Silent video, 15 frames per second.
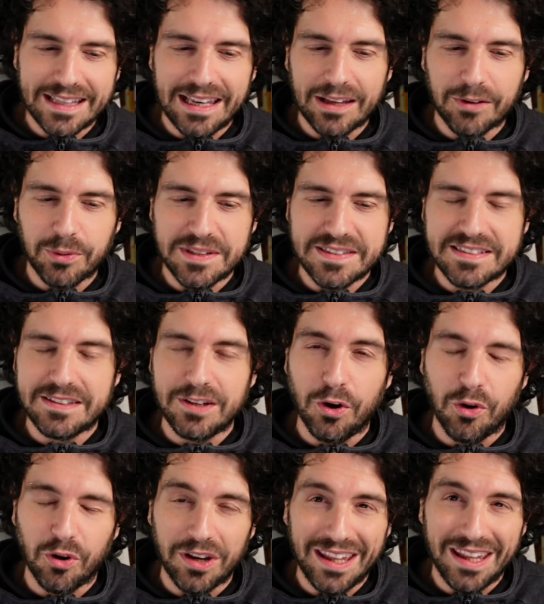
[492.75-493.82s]
delle
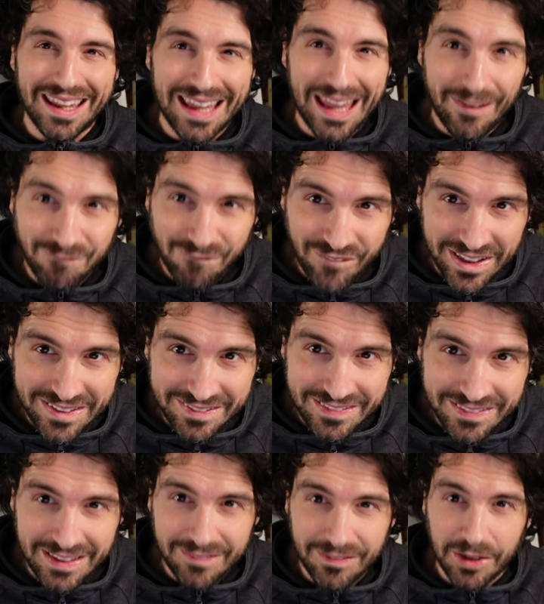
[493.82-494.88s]
questioni
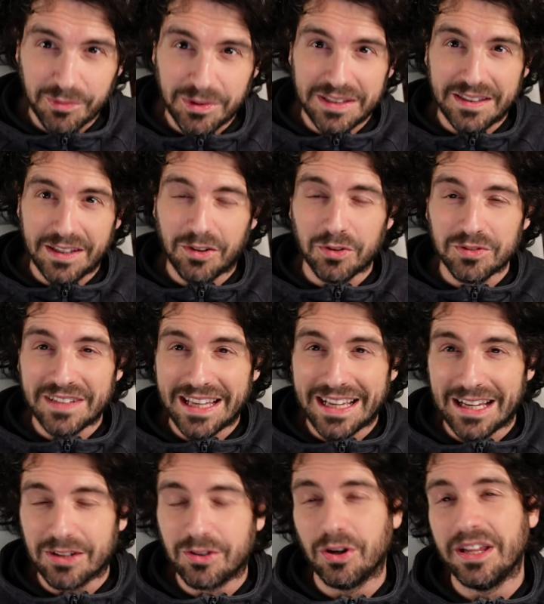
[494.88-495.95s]
effettive quindi con dei
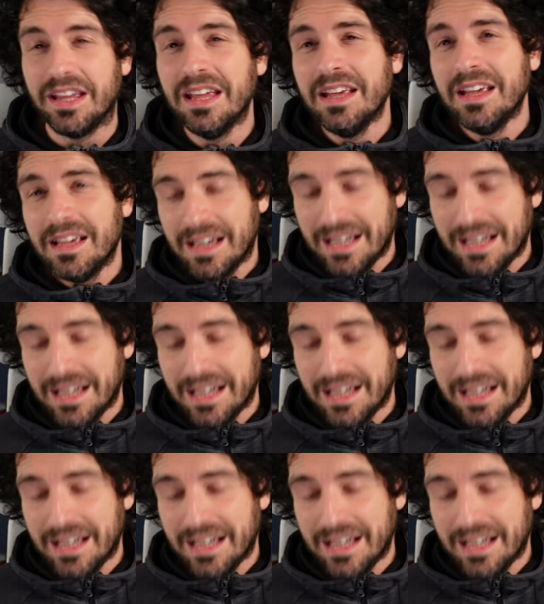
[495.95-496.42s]
calcoli